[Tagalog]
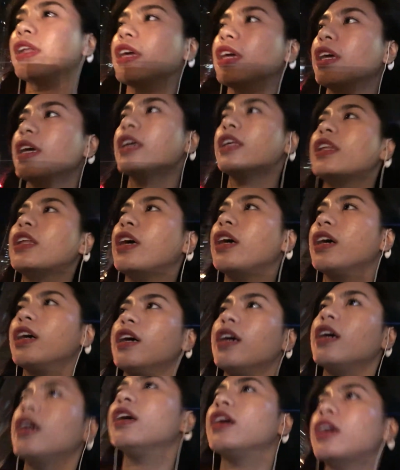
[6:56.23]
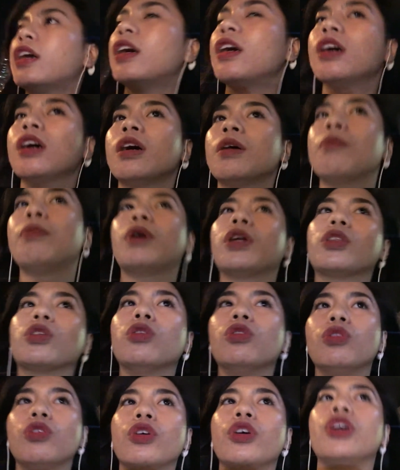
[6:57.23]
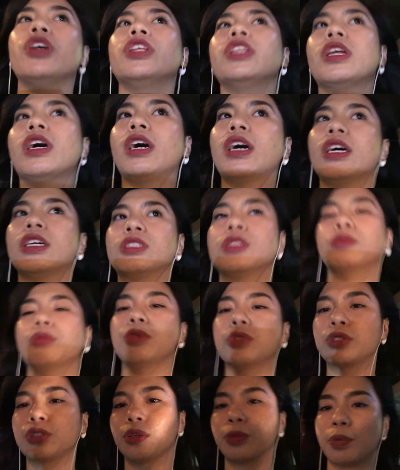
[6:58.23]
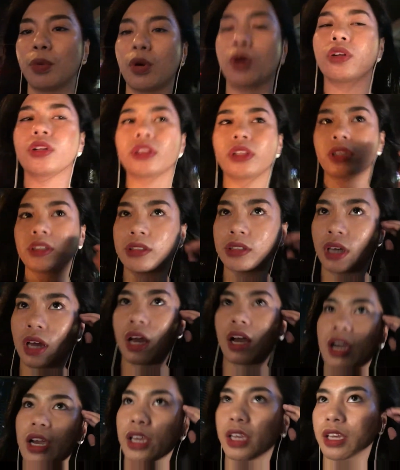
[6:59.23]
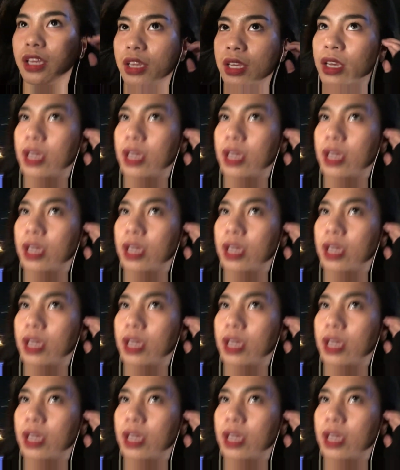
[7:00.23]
rin na patuloy na sumusuporta sa aking